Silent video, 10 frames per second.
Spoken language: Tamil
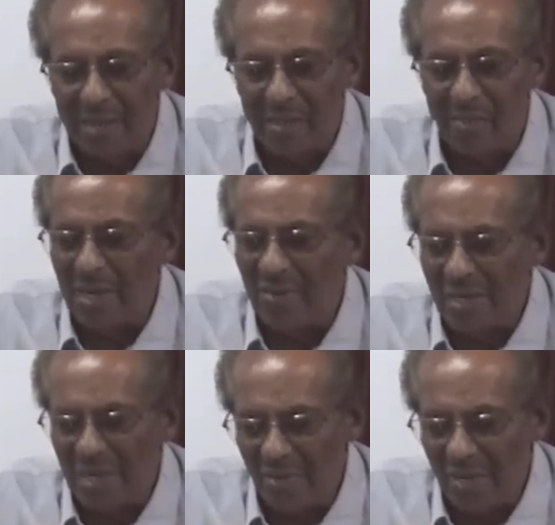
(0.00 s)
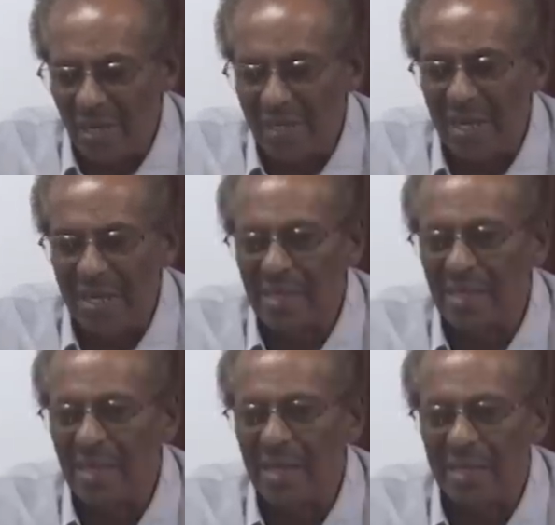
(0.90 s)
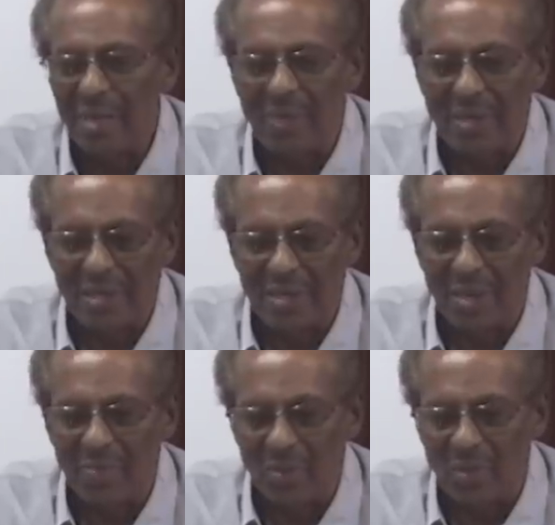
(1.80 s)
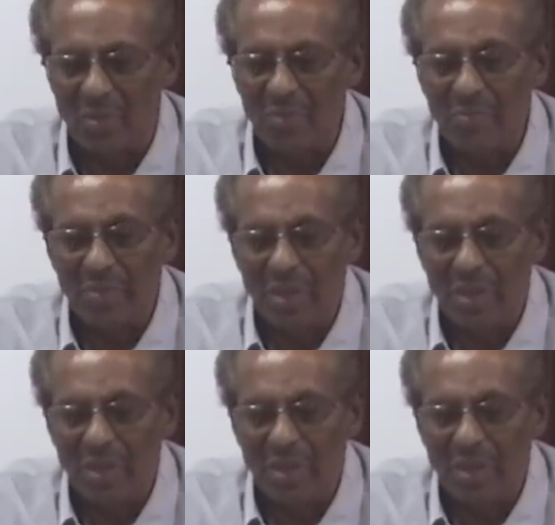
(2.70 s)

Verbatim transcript: திரு மணிவண்ணன் அவர்கள் தேர்ந்து எடுக்கப்பட்டிருந்த பொழுதும்